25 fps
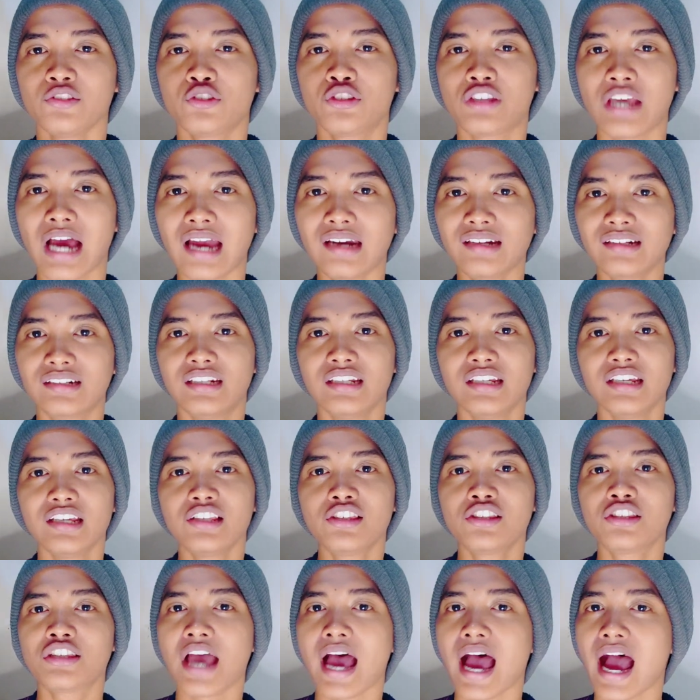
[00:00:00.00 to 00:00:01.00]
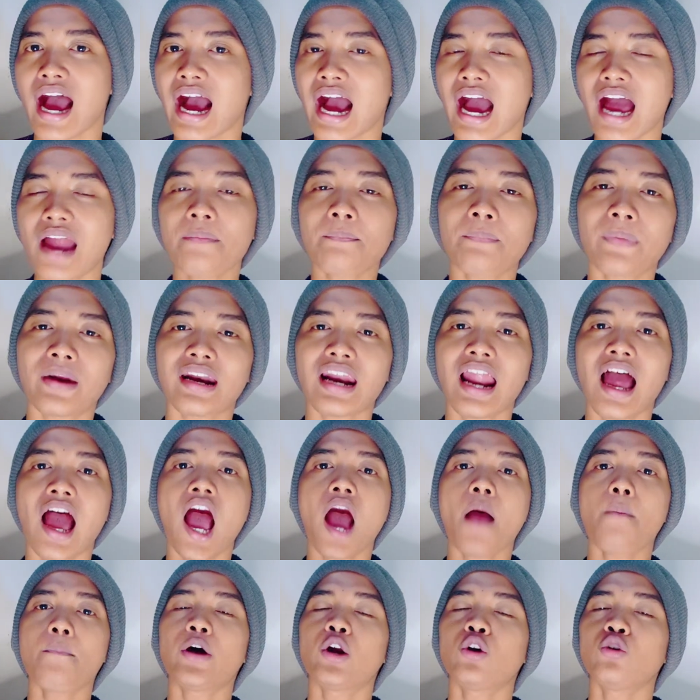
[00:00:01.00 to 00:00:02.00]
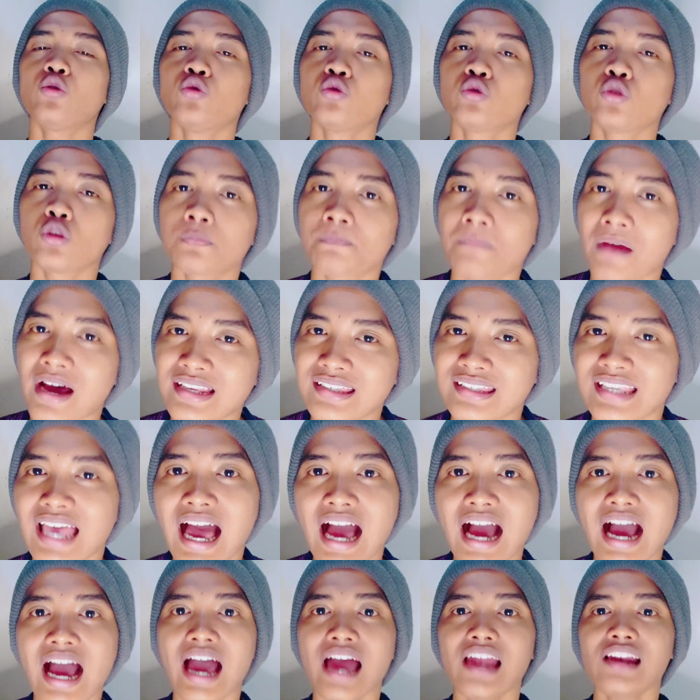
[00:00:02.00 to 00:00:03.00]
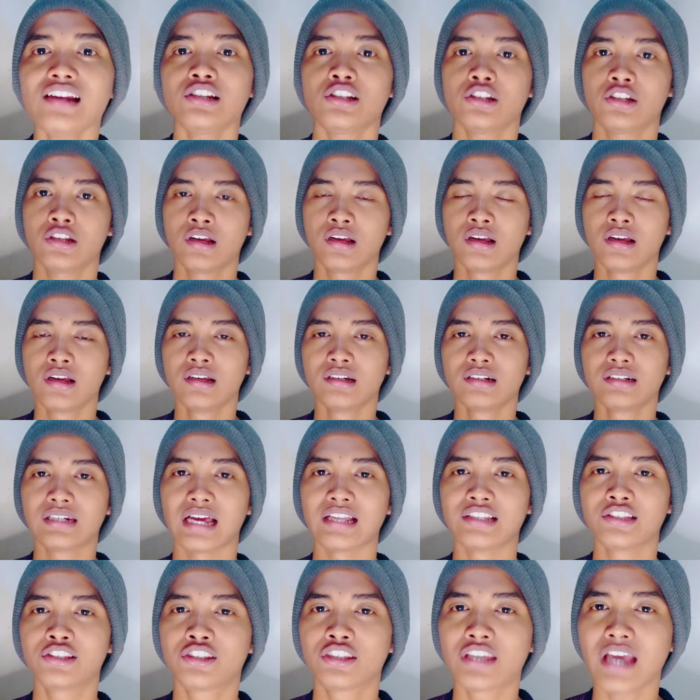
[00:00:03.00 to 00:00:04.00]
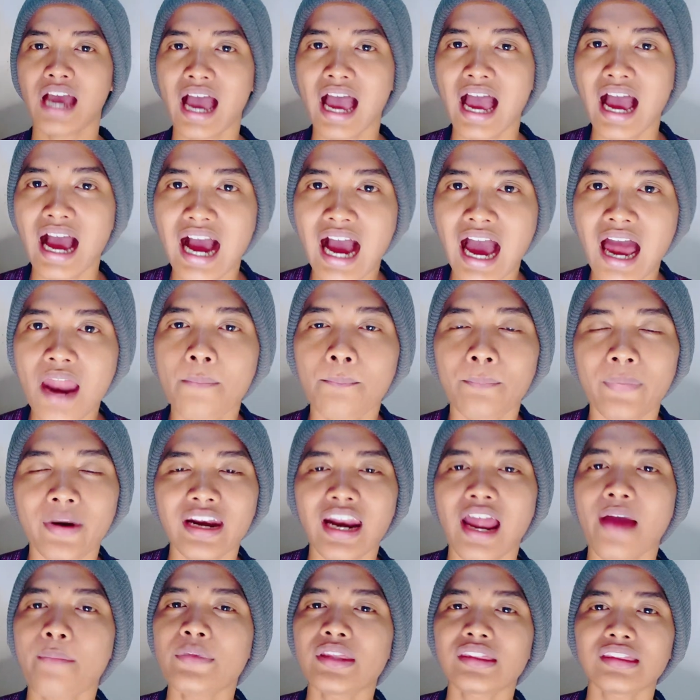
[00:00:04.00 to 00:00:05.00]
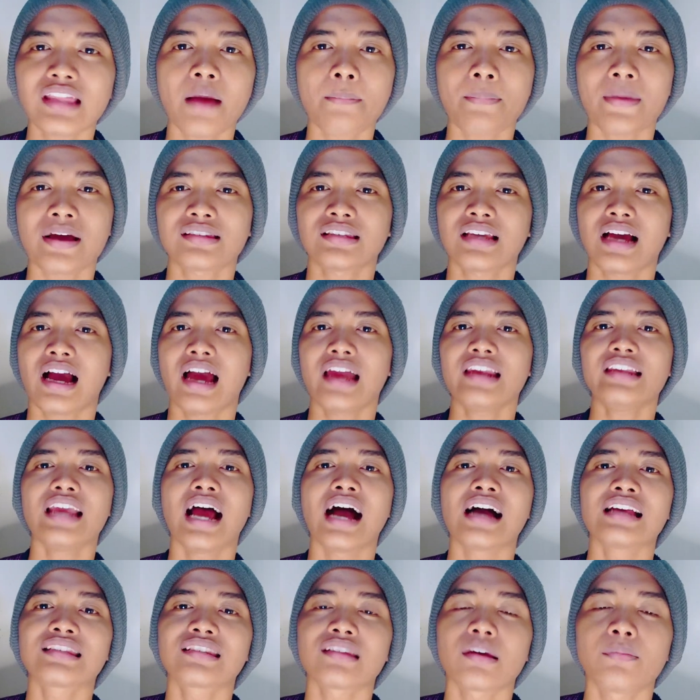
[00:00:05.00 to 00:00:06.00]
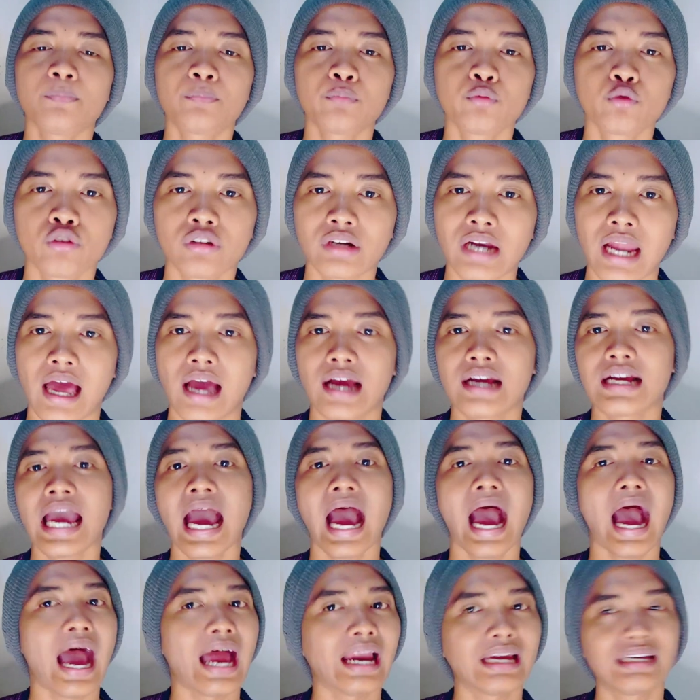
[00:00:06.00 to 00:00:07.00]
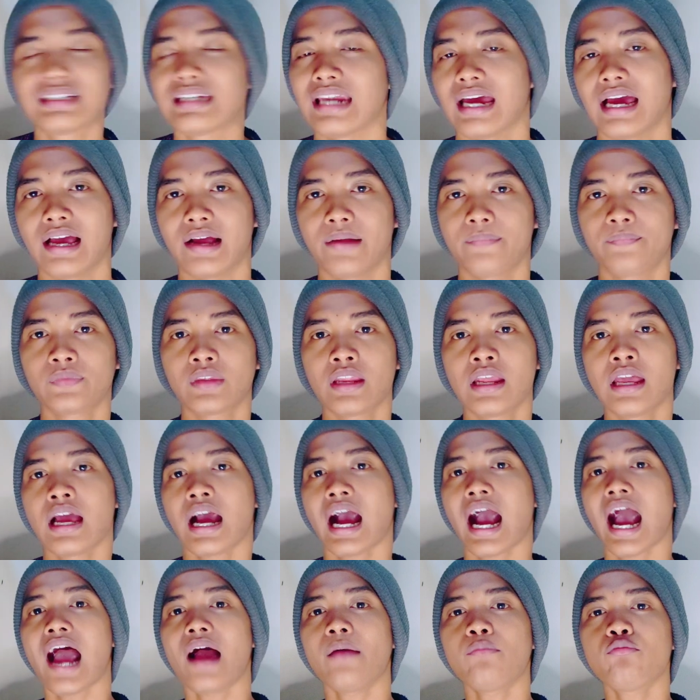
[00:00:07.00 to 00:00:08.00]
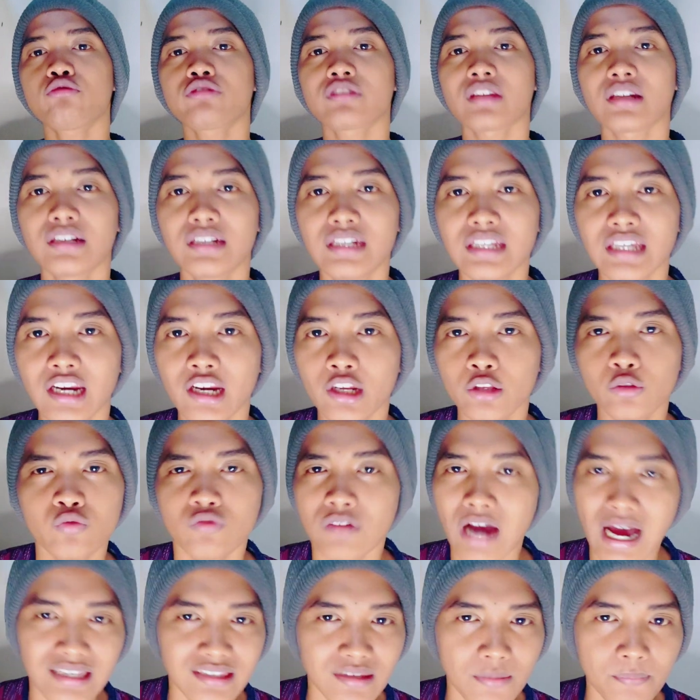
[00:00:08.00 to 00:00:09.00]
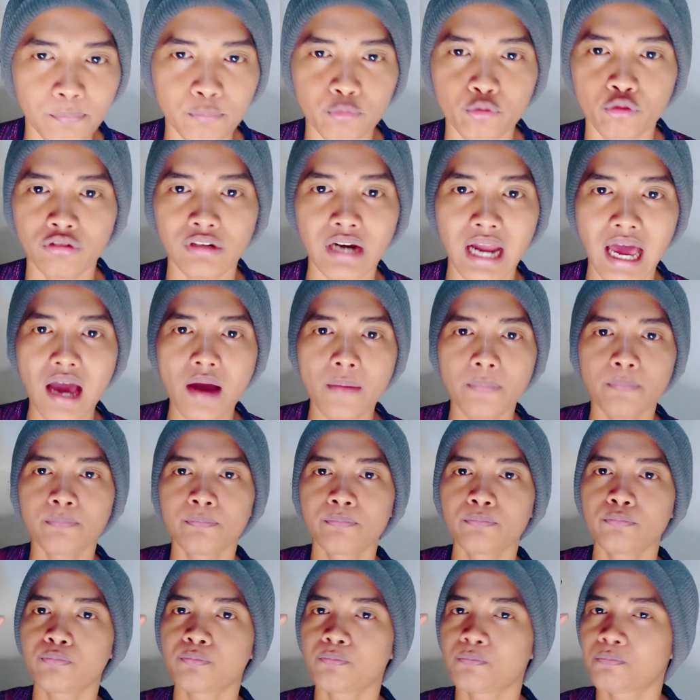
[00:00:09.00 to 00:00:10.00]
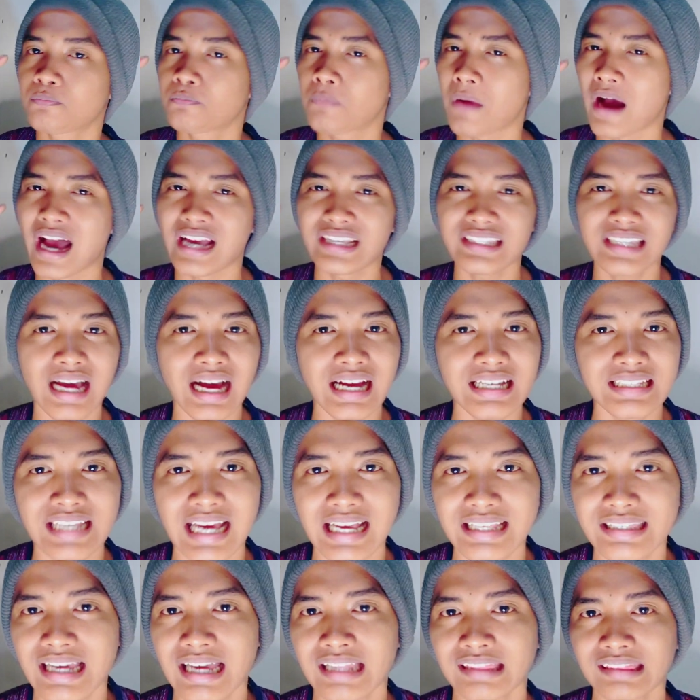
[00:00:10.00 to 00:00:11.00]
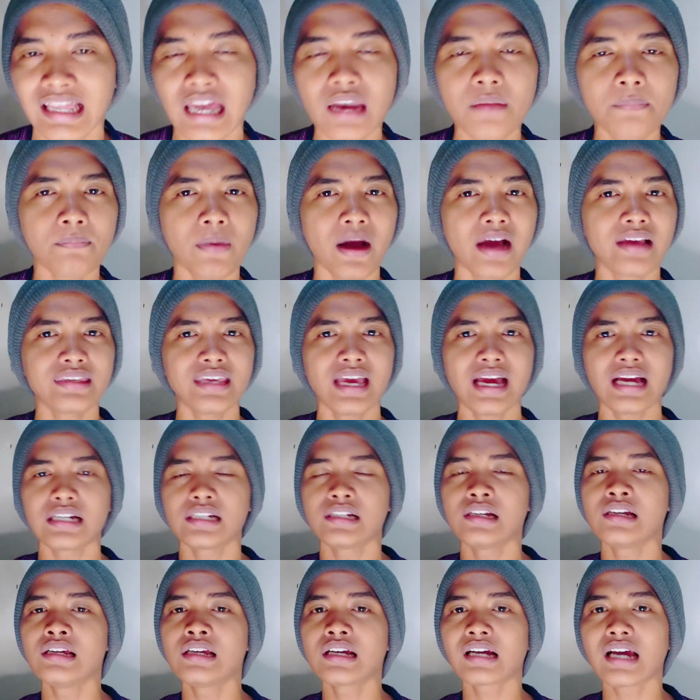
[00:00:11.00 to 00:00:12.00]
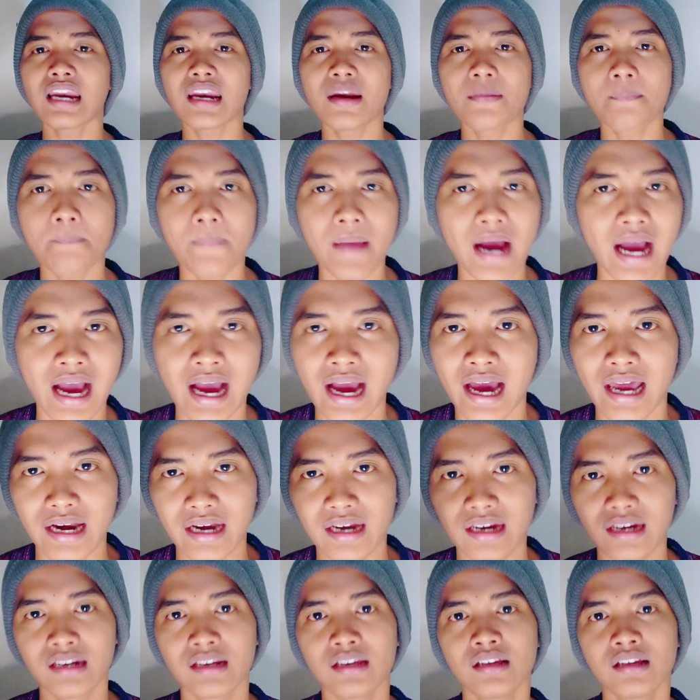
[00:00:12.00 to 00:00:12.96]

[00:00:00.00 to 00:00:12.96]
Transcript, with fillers: Jadi jangan pernah menuntut pasangan dan jangan pernah minta pasangan yang sempurna, nggak ada. Kamu sendiri tuh nggak sempurna, banyak kecacatan, banyak kelemahan.